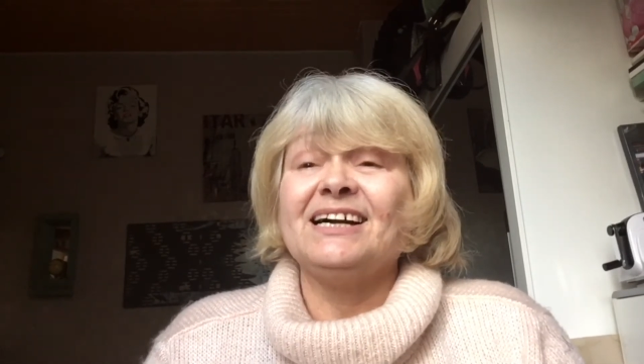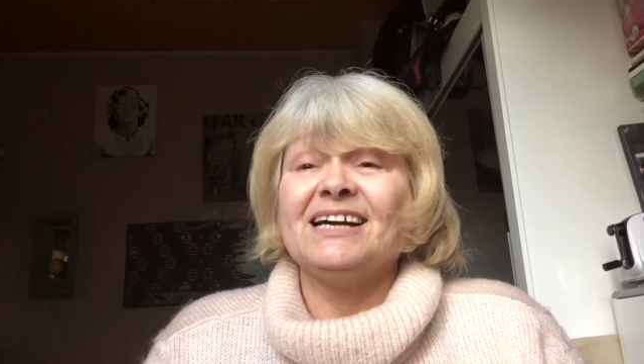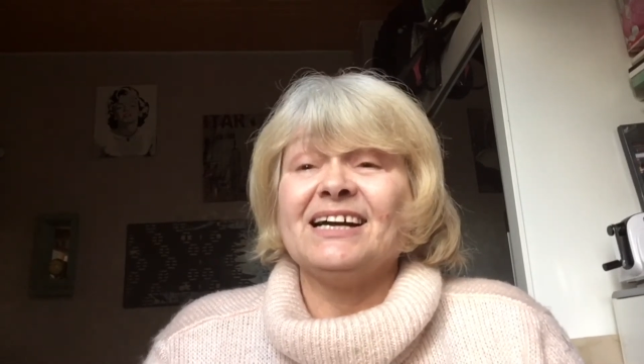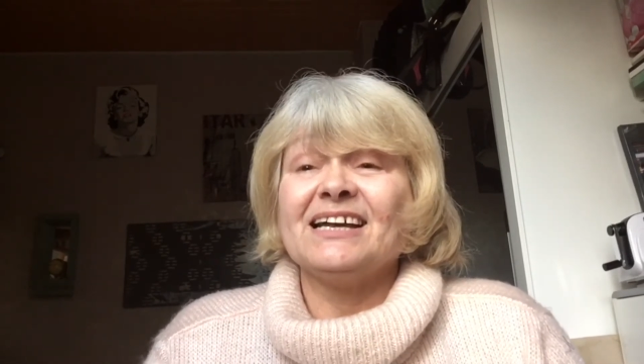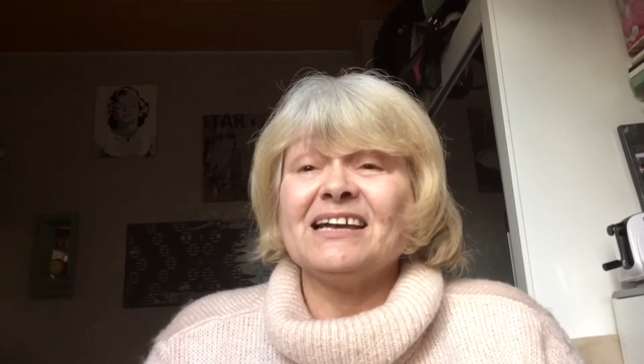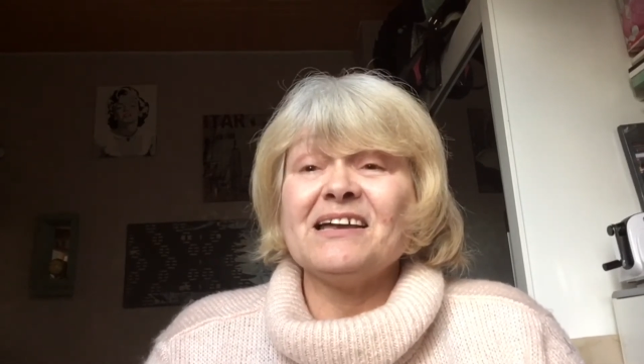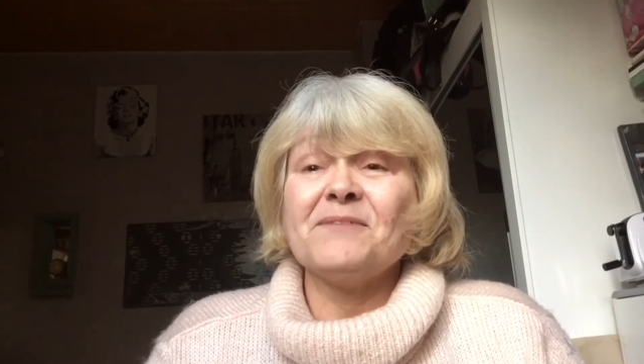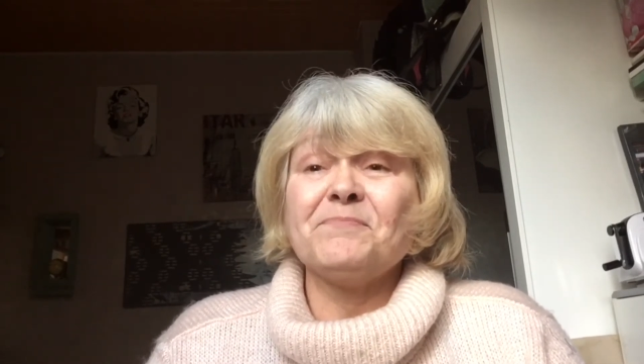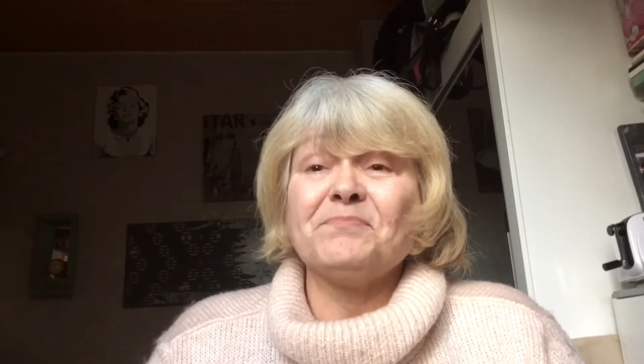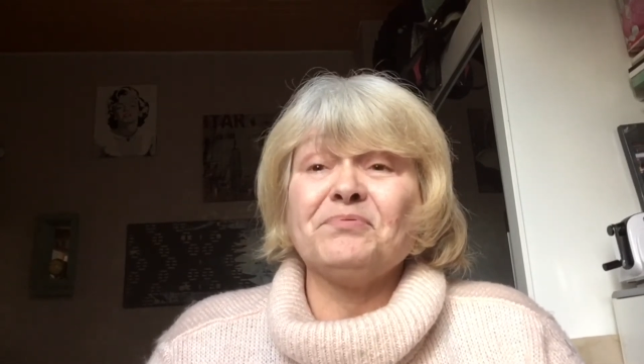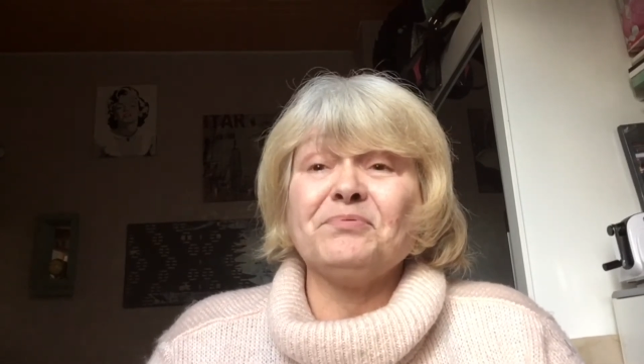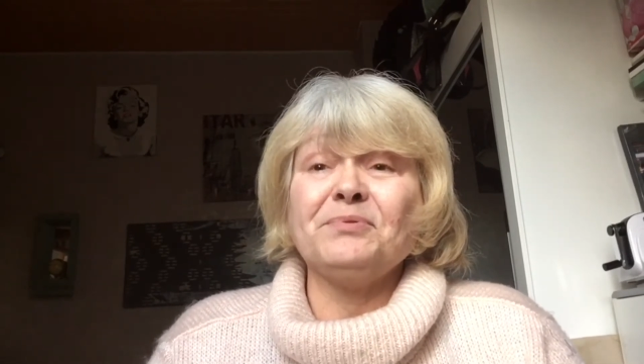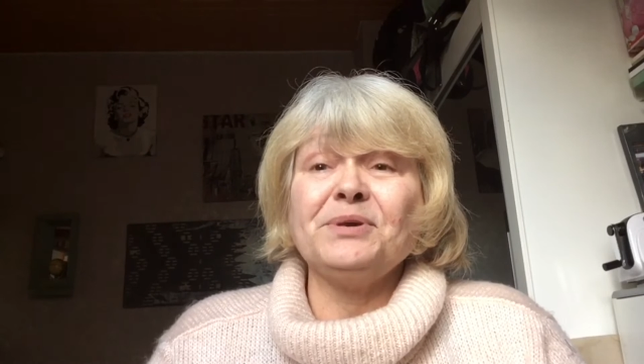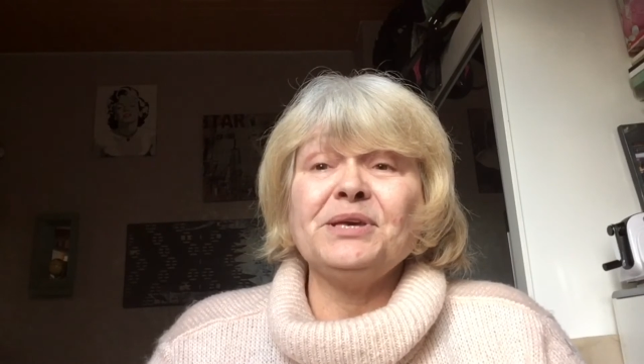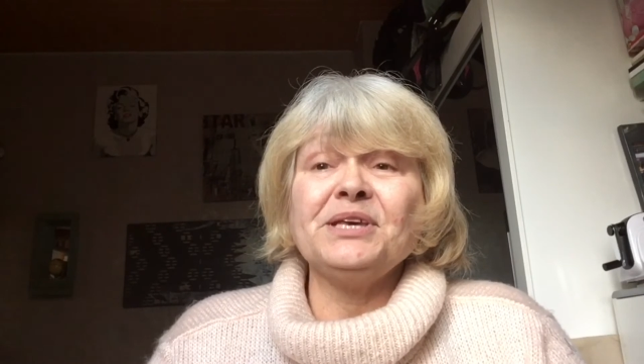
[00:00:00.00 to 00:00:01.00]
Et
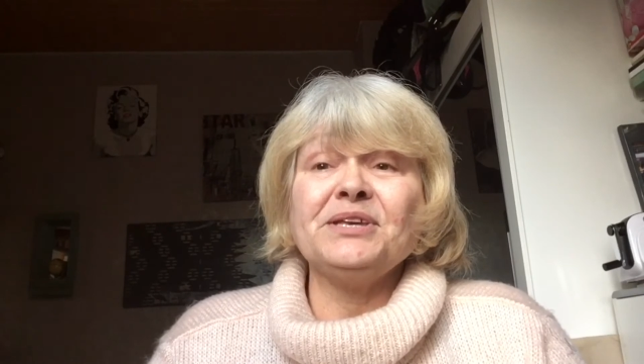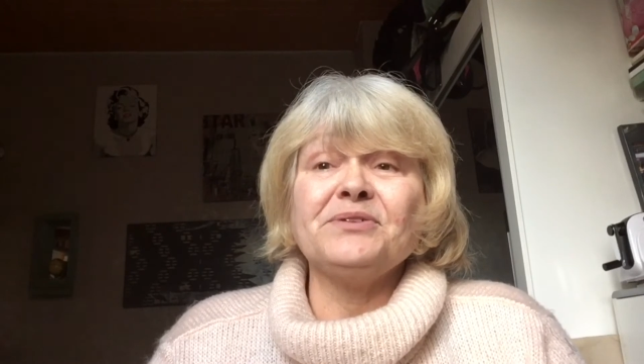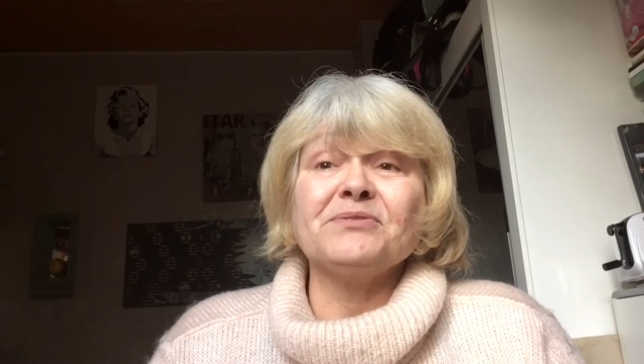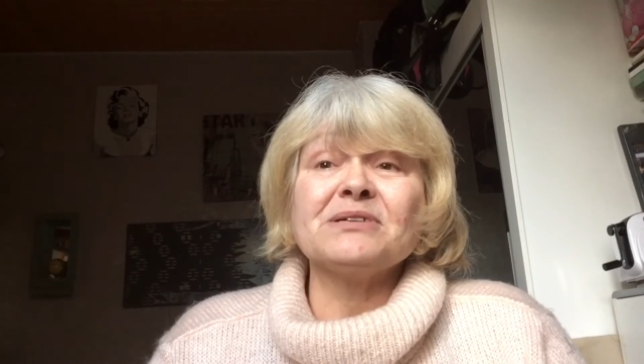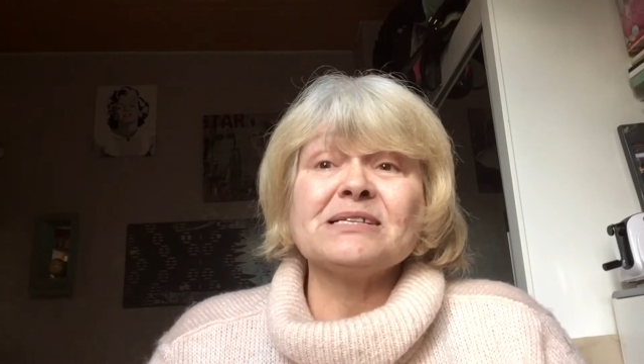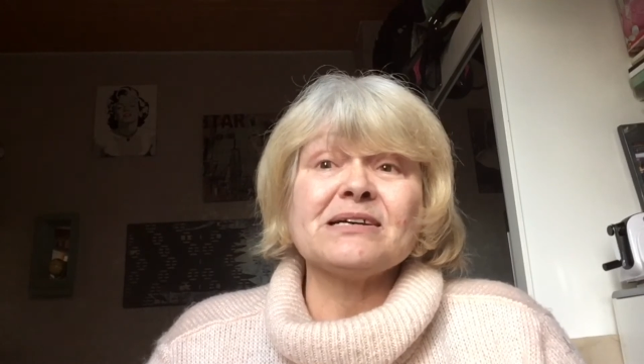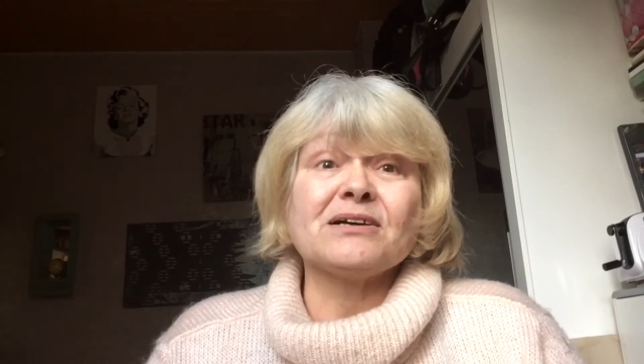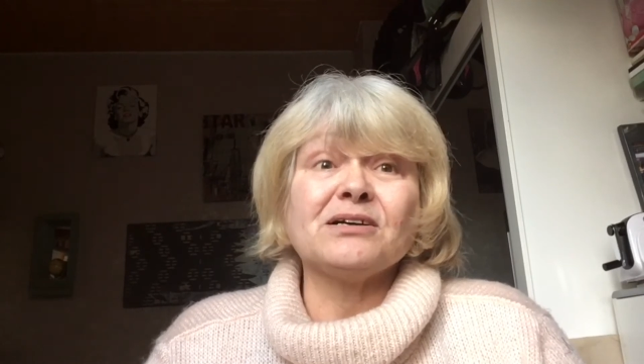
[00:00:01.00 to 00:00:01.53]
puis, donc ça